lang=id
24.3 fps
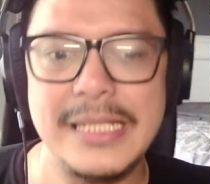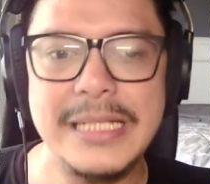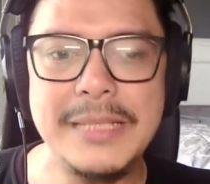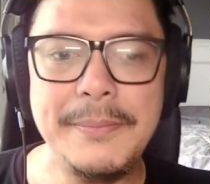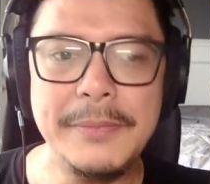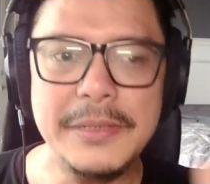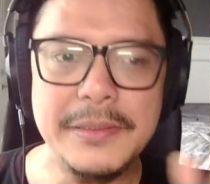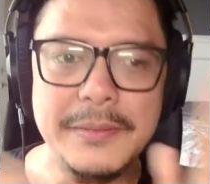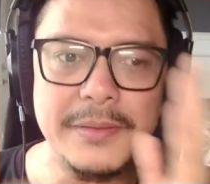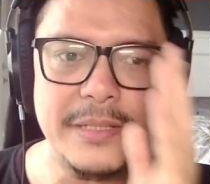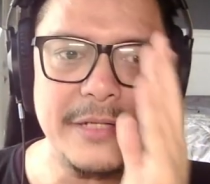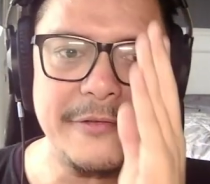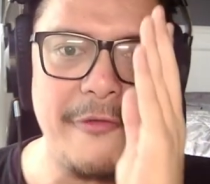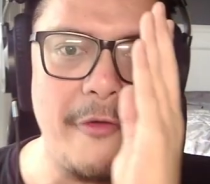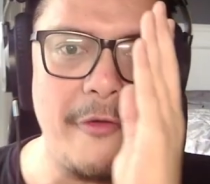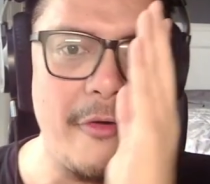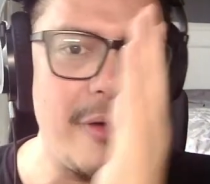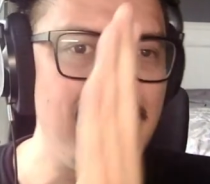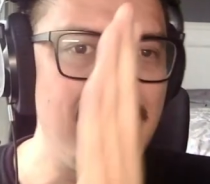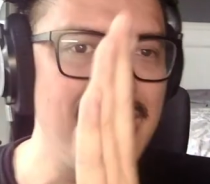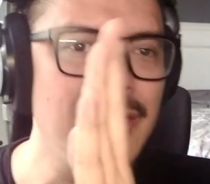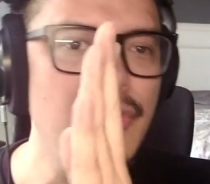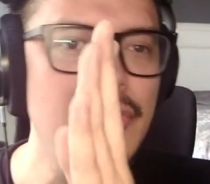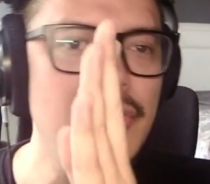Jadi bener-bener
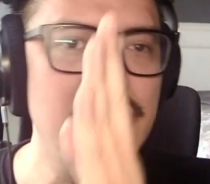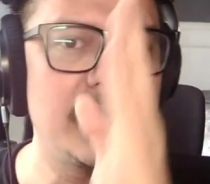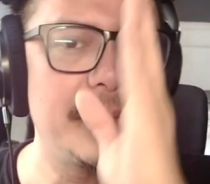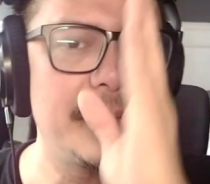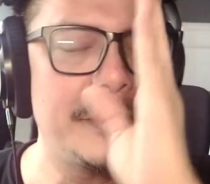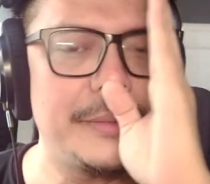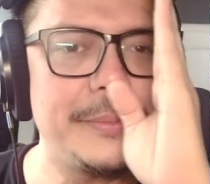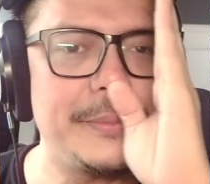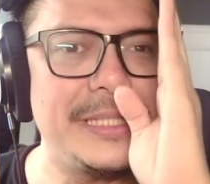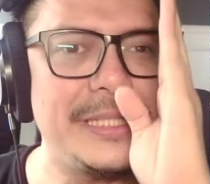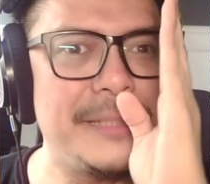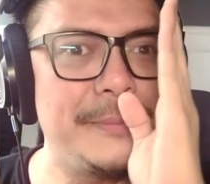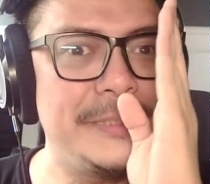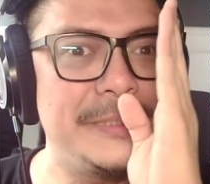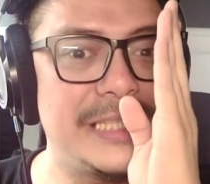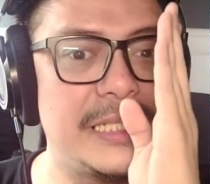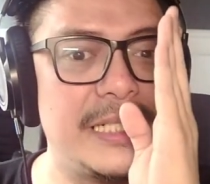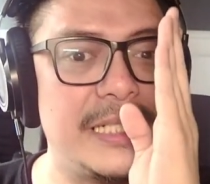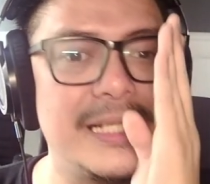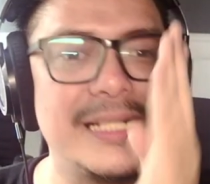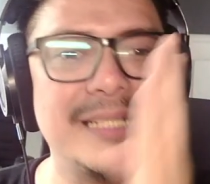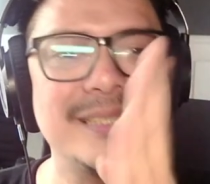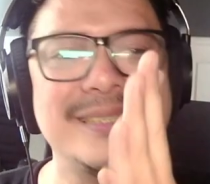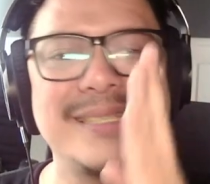vokal tuh tetap kita
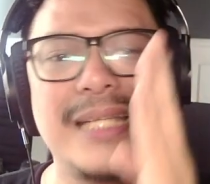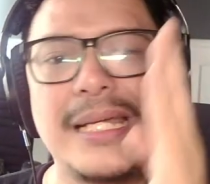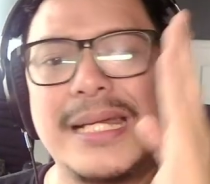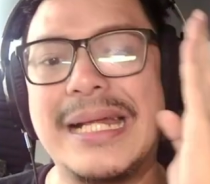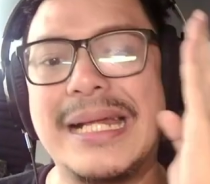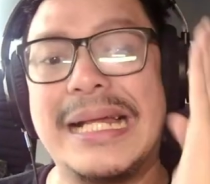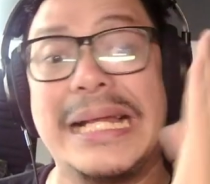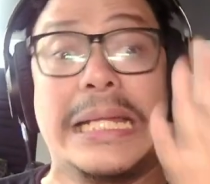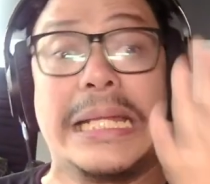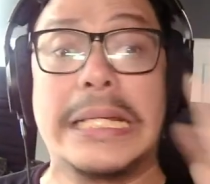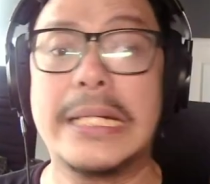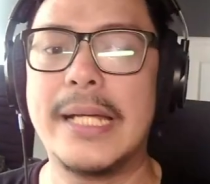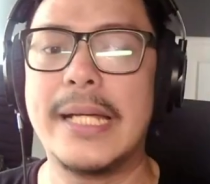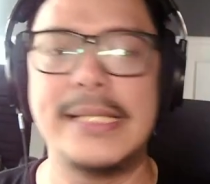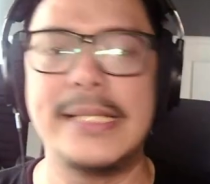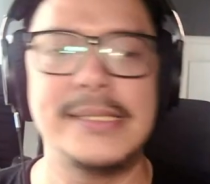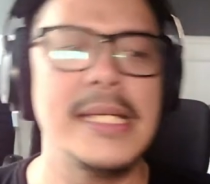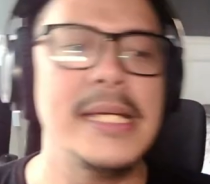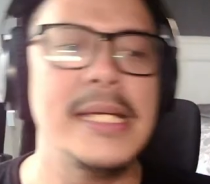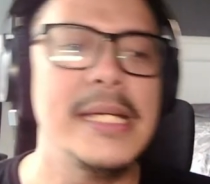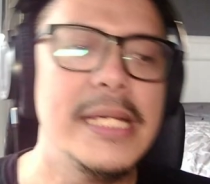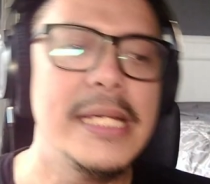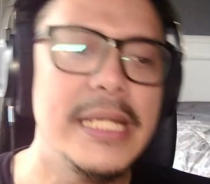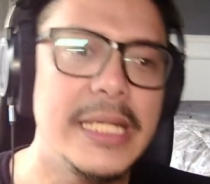bisa dengar secara clear
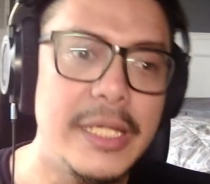guys.